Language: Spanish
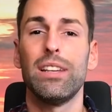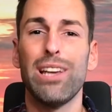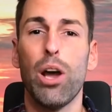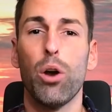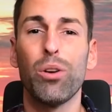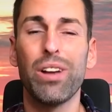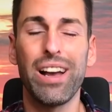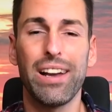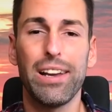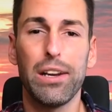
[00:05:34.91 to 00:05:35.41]
Y
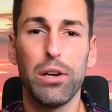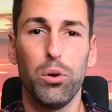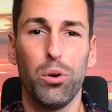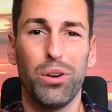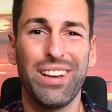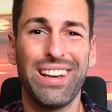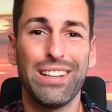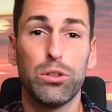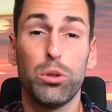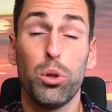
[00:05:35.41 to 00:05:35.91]
aunque
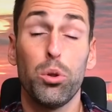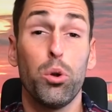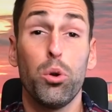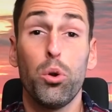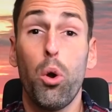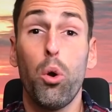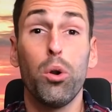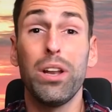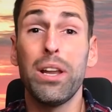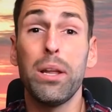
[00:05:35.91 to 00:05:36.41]
creo que todos
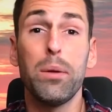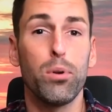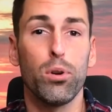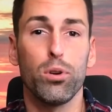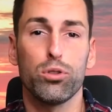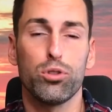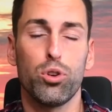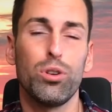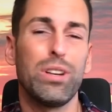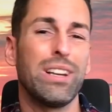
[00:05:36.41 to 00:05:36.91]
los
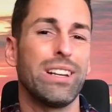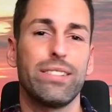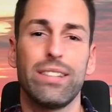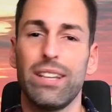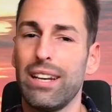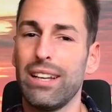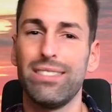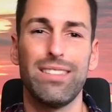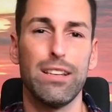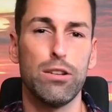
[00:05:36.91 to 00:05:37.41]
libros son
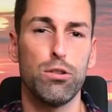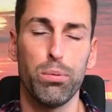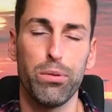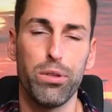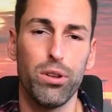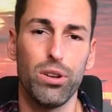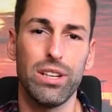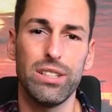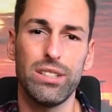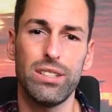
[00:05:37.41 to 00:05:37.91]
excelentes
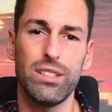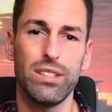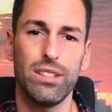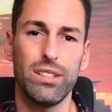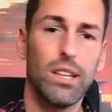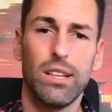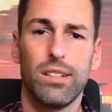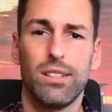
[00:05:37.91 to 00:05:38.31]
opciones,